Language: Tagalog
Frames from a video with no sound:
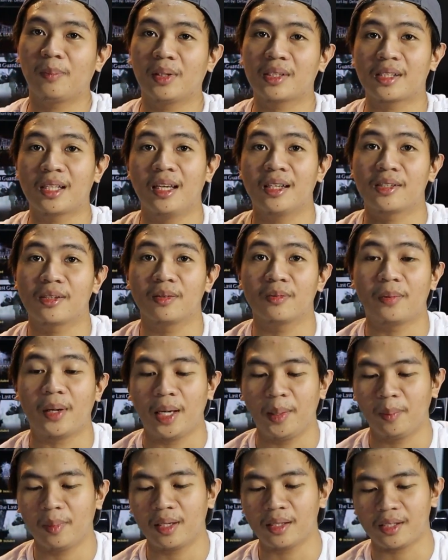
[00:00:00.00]
PlayStation
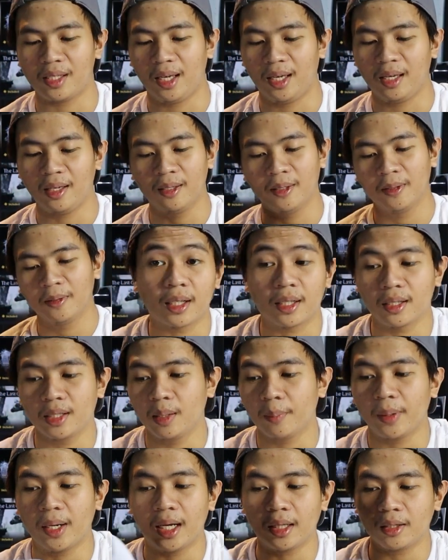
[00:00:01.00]
5 kasi
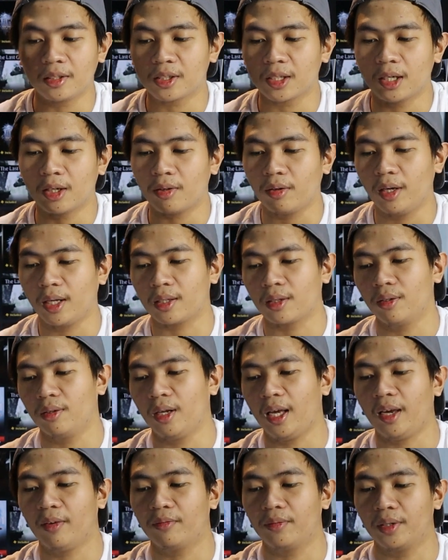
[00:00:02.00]
hindi pa natin siya na-connect doon
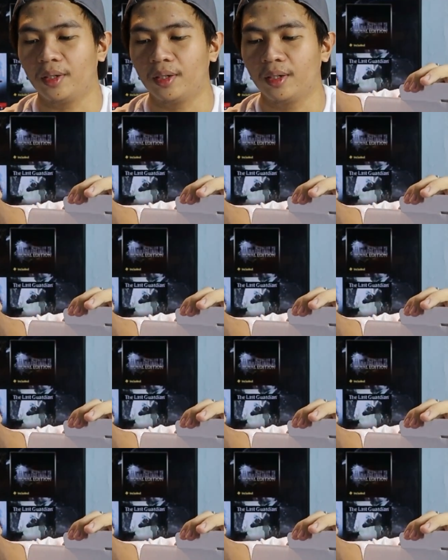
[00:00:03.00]
ever.